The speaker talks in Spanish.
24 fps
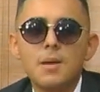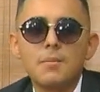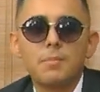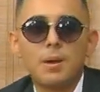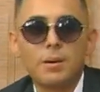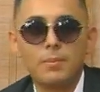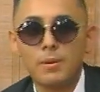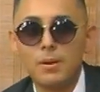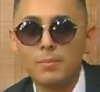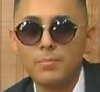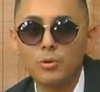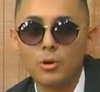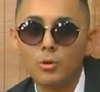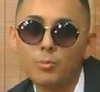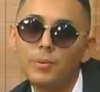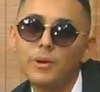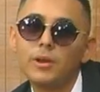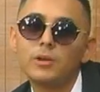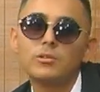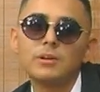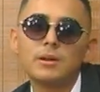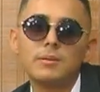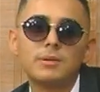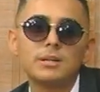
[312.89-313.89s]
papá, ¿puedo
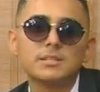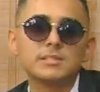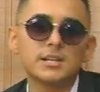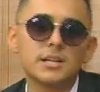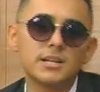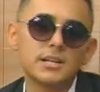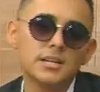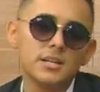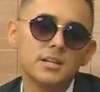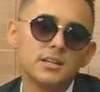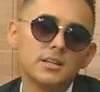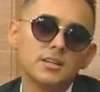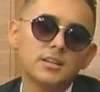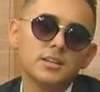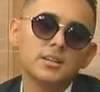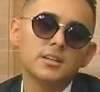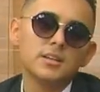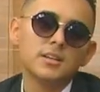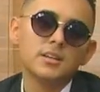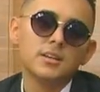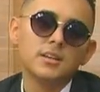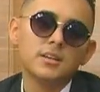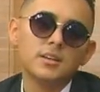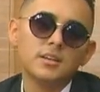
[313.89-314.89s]
pedir una manzana?
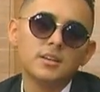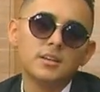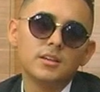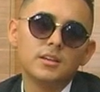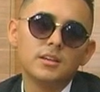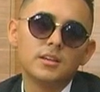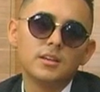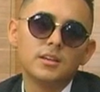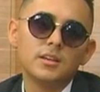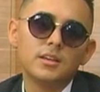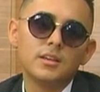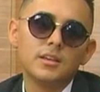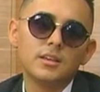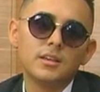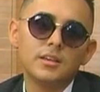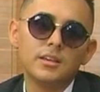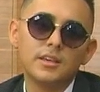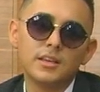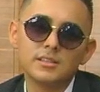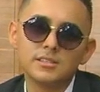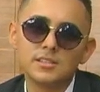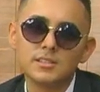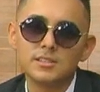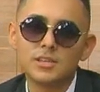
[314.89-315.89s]

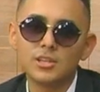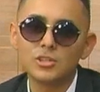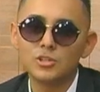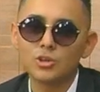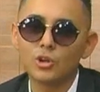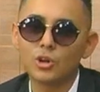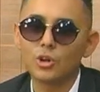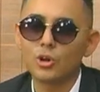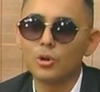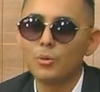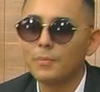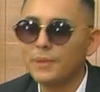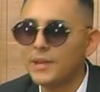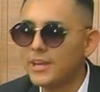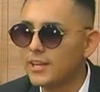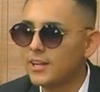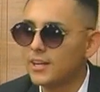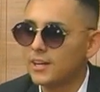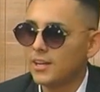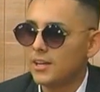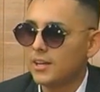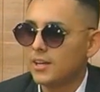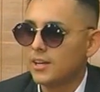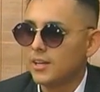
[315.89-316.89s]
Y ese señor lo
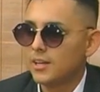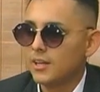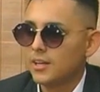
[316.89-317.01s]
mira